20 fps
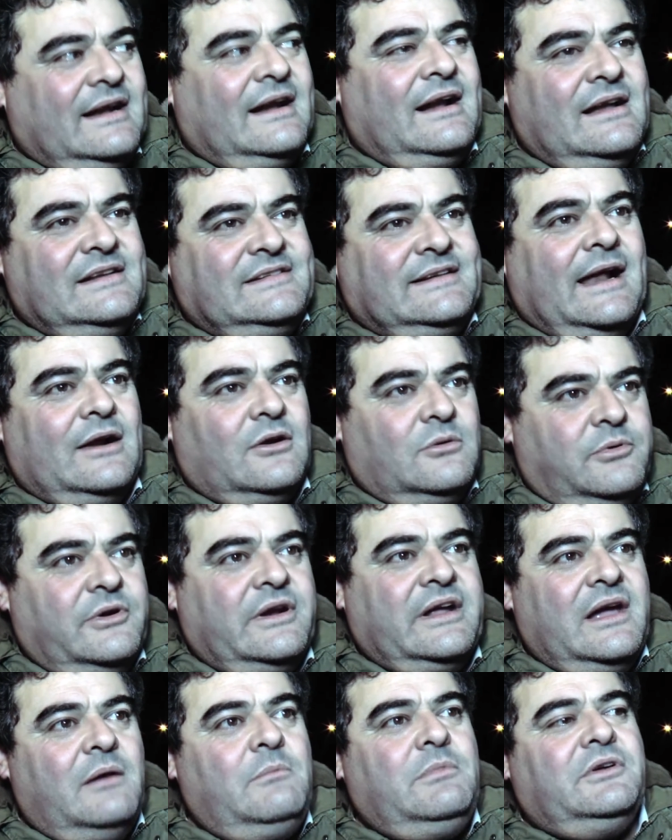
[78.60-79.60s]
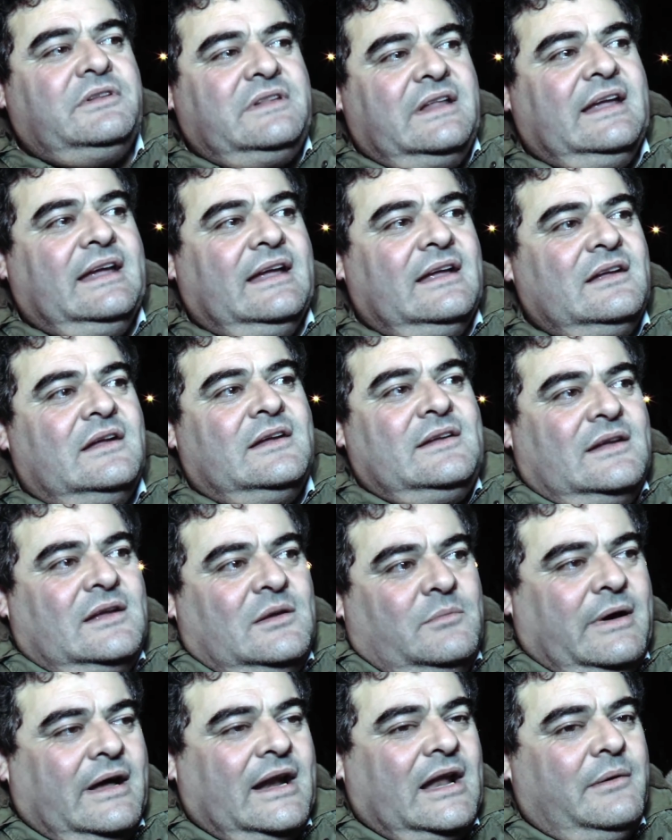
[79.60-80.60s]
canalizarlos, por ejemplo, este,
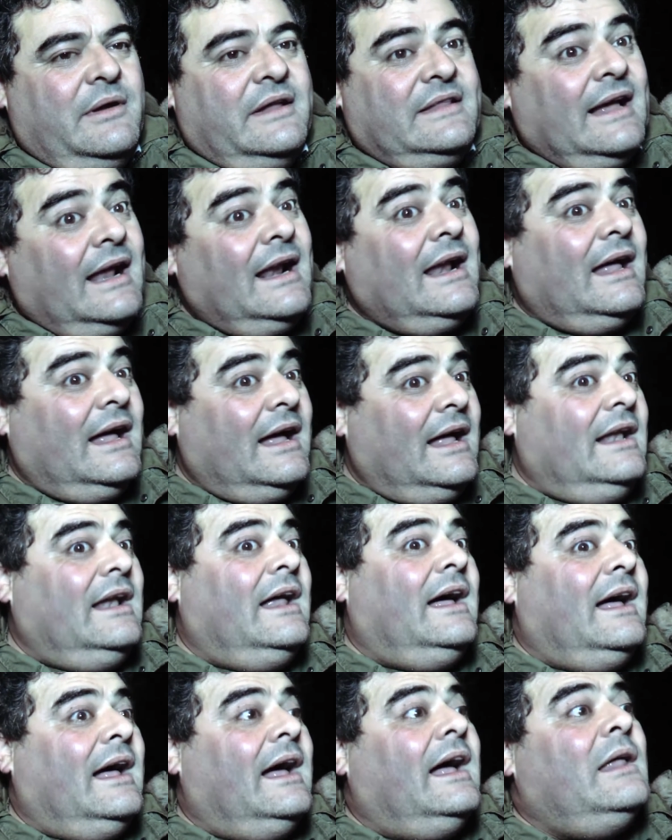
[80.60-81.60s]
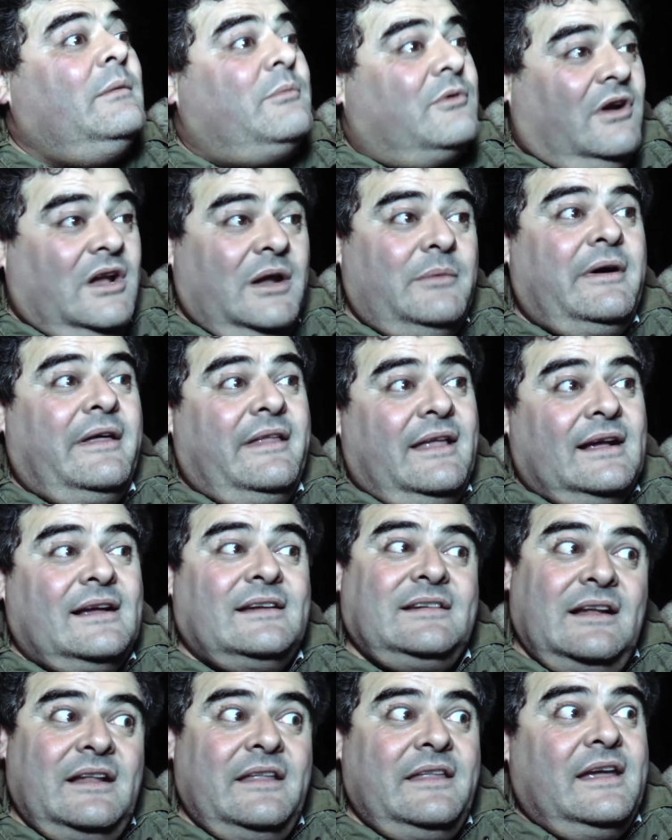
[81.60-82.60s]
para evitar el problema de
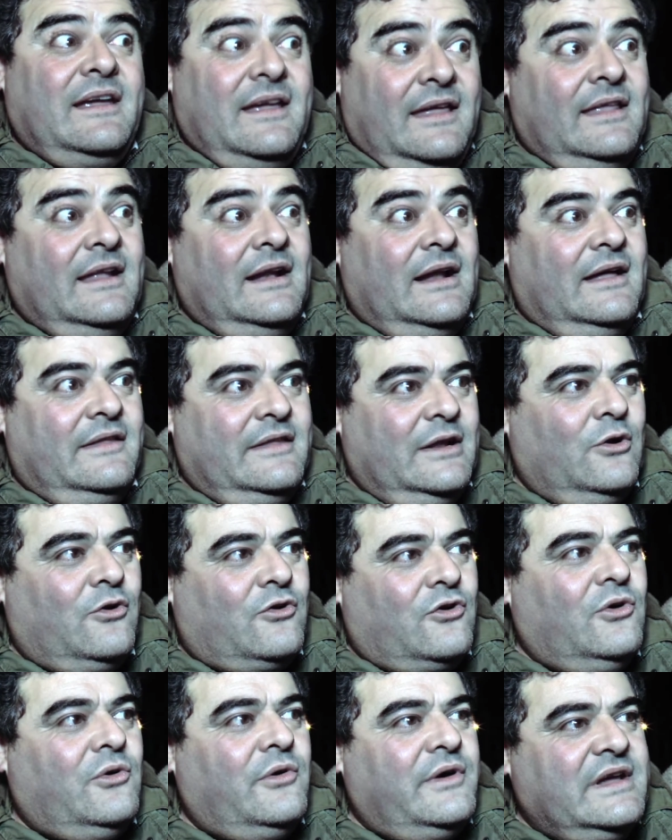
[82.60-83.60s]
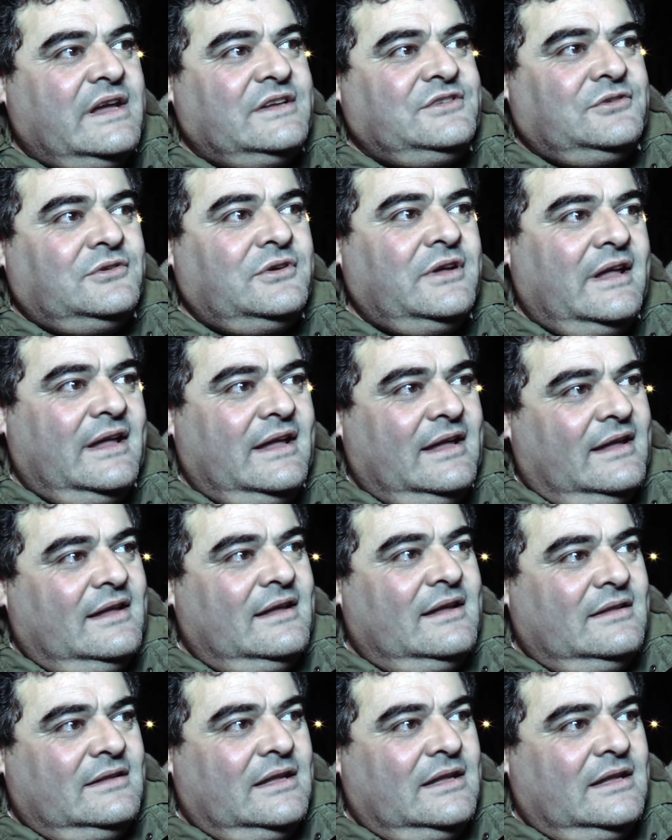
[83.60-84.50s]
que ya le dije de, los robos y eso, de,